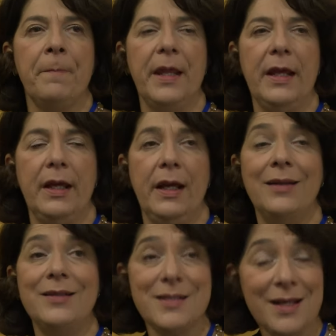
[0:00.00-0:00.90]
eh,
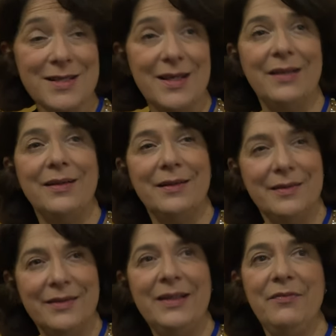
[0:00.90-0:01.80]
a distanza
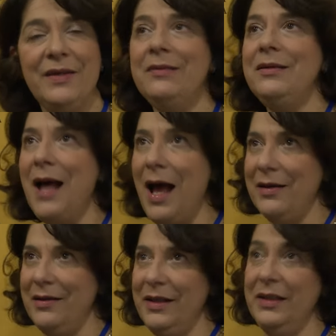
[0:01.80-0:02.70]
di
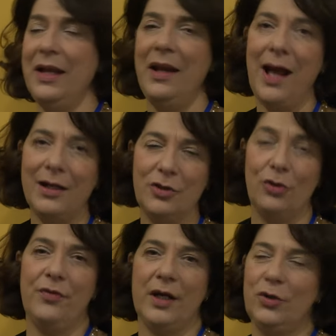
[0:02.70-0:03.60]
vent'anni
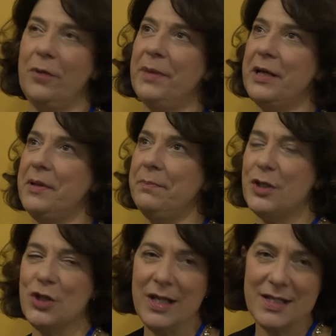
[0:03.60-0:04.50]
dall'altro fatto a Parma e
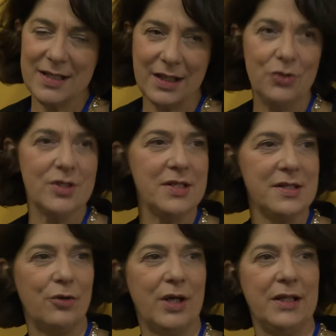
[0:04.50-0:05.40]
Piacenza che io
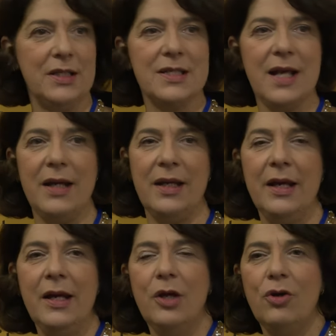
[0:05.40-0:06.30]
stessa organizzai
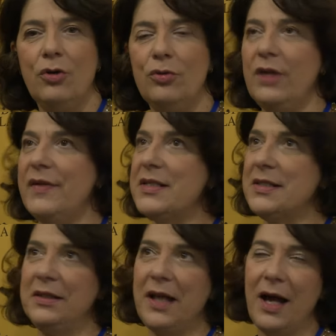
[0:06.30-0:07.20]
con
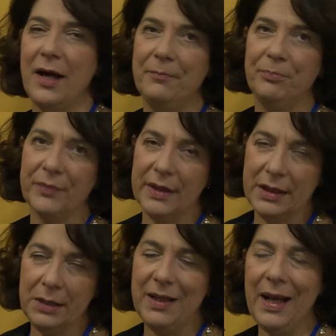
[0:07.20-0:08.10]
l'Università
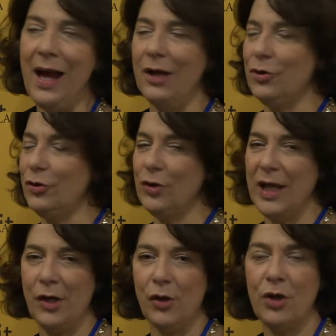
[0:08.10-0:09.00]
di Milano, non
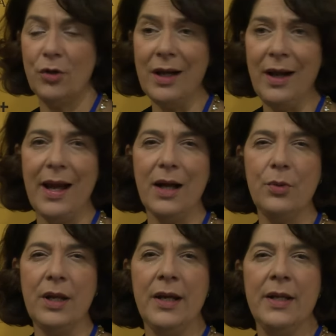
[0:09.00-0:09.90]
ero ancora
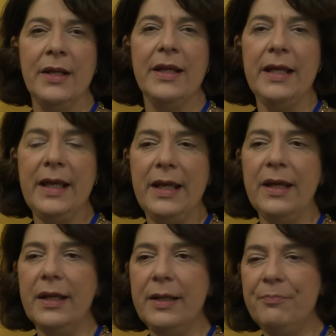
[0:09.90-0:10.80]
all'Aquila, e,
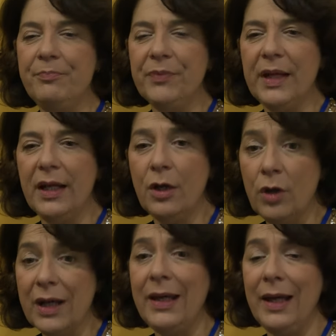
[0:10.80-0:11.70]
e, mm, e,
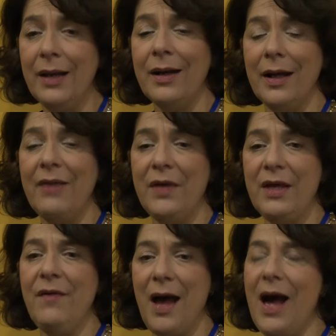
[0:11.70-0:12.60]
che
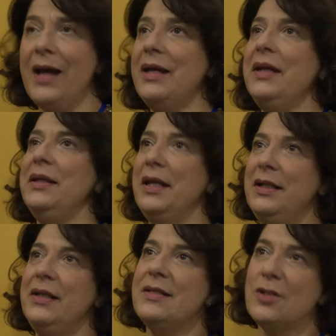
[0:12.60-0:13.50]
aveva anche
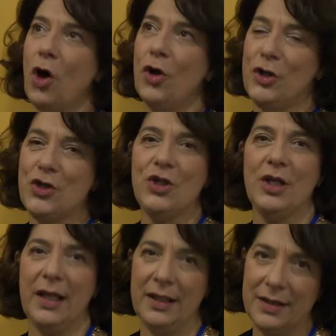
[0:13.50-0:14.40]
degli
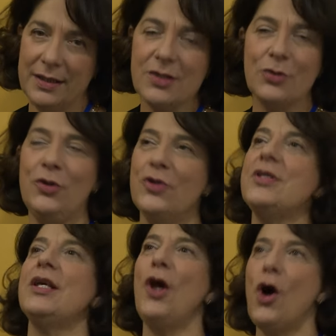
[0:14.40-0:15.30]
storici e degli
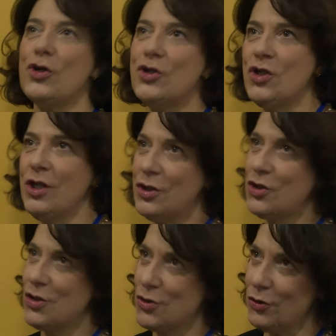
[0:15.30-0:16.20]
studiosi che oggi
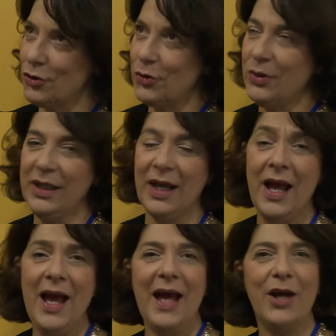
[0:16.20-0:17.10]
ci sono. Quindi
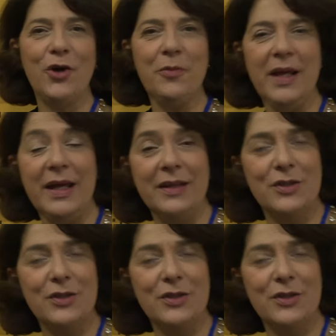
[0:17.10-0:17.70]
è come